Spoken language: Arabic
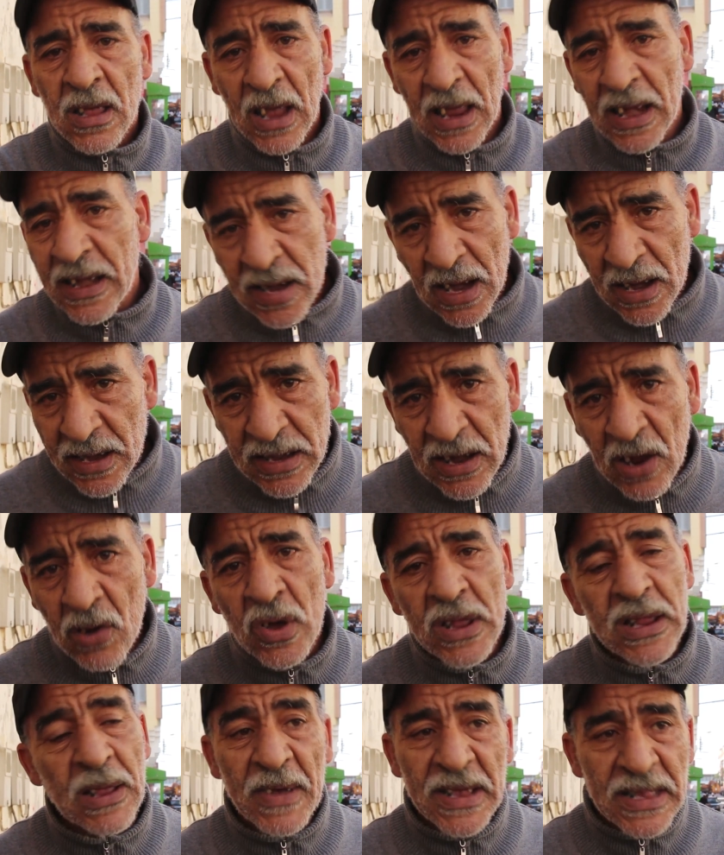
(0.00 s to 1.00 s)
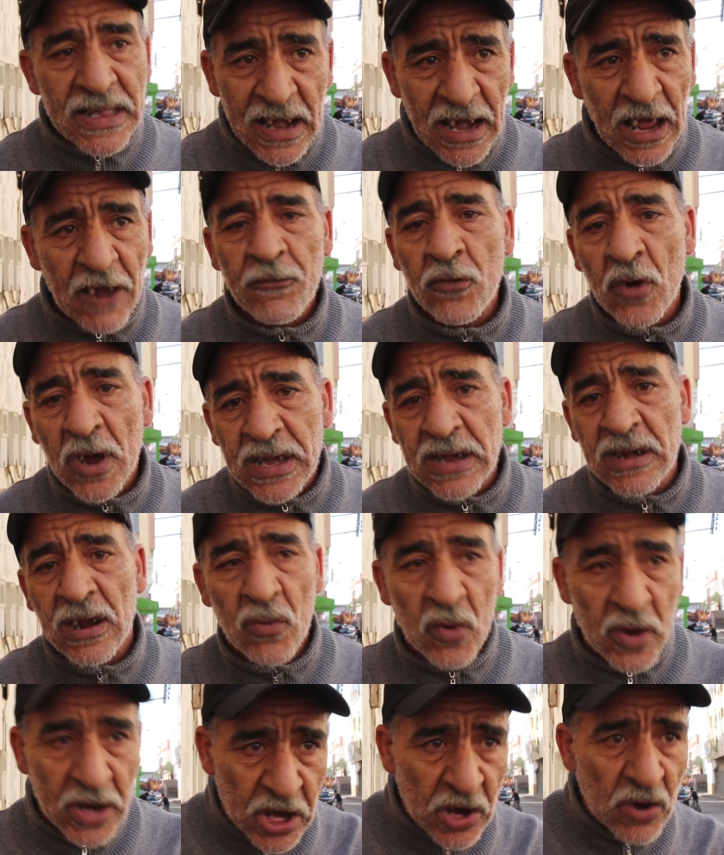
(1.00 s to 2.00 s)
علاش اشنا هو دابا خصنا نعرفوا اشنا
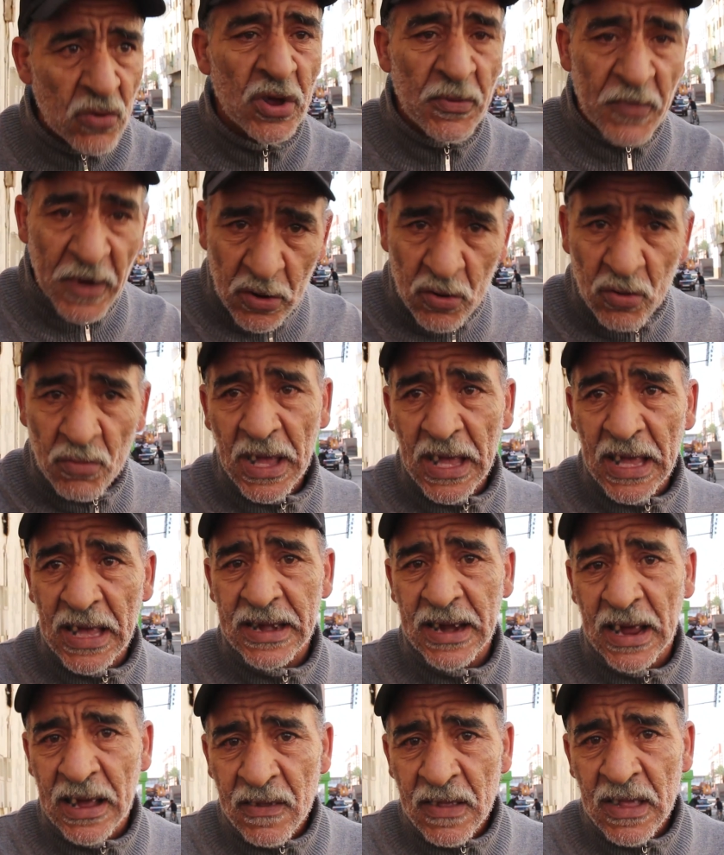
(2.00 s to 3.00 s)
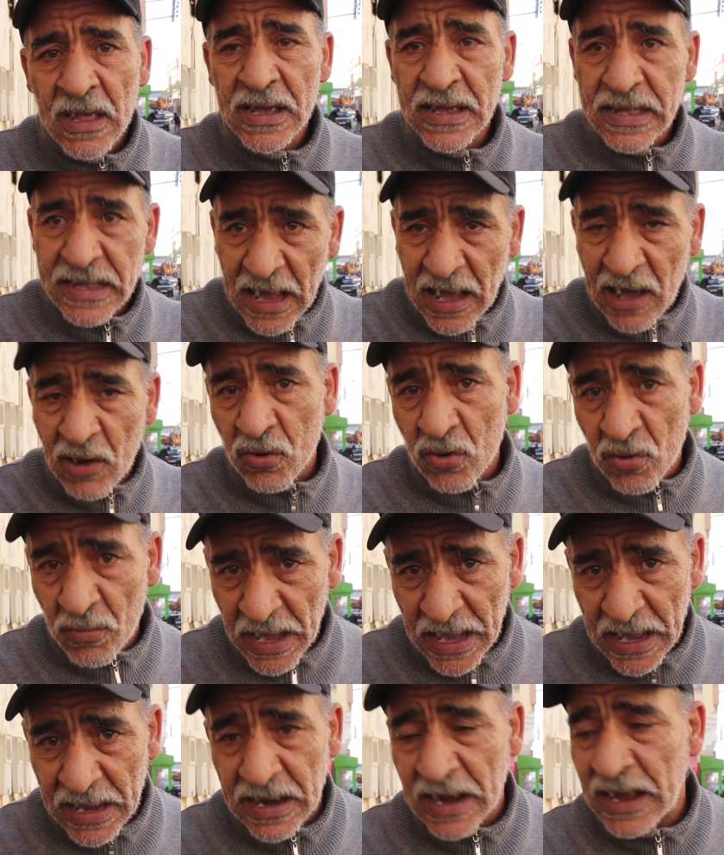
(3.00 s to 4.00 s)
هو يجيو يبركوا معنا يتحاوروا
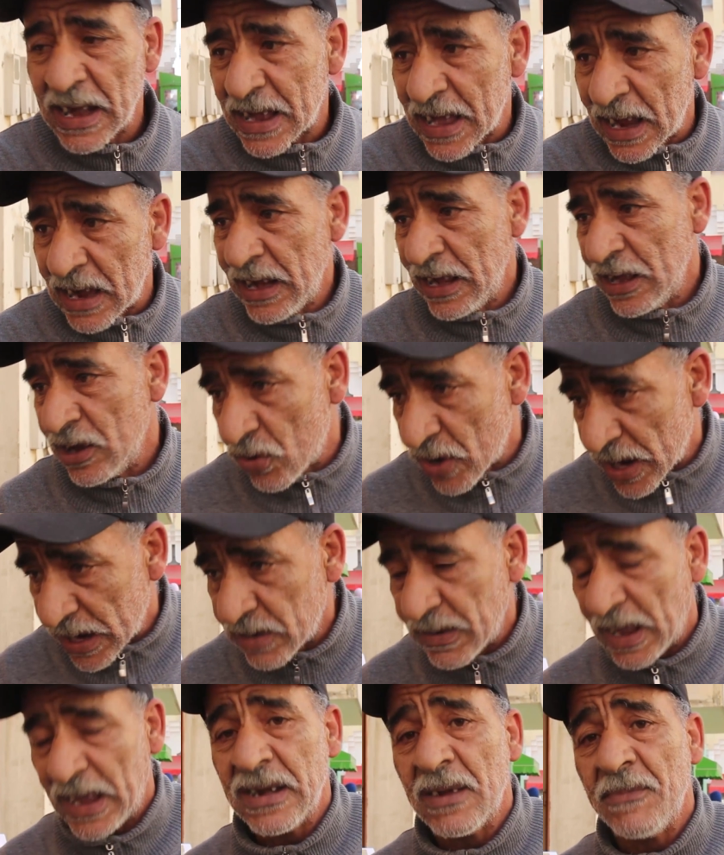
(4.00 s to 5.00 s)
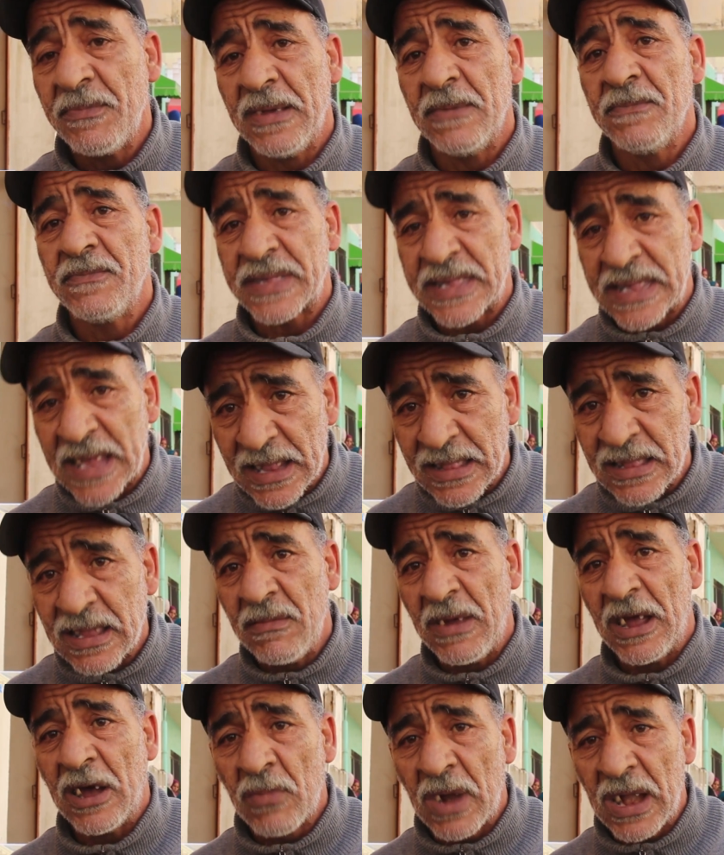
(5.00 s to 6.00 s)
معنا الا كان الحوار حنا
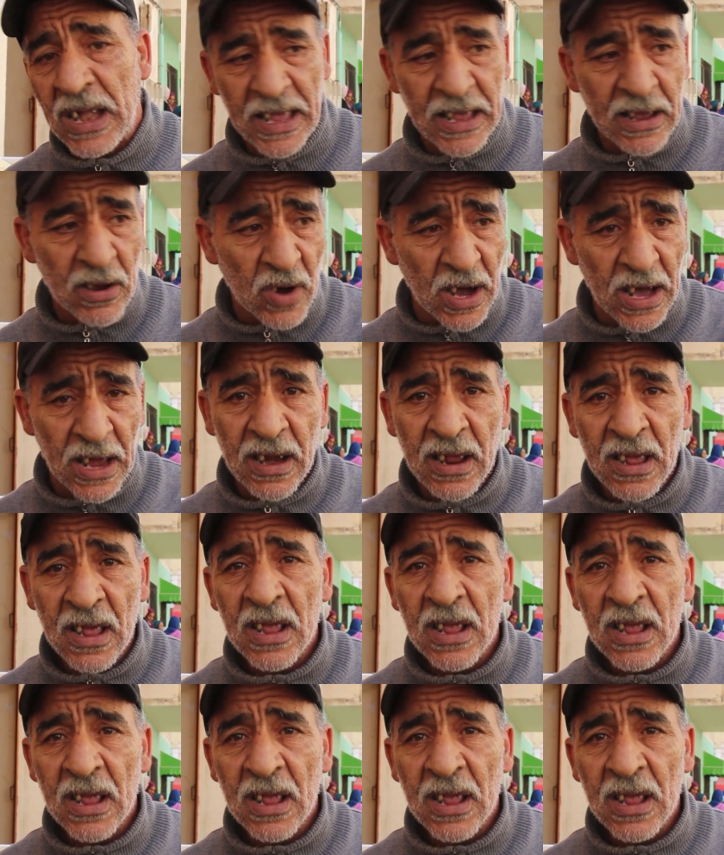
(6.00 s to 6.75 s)
مستعدين معاهم للحوار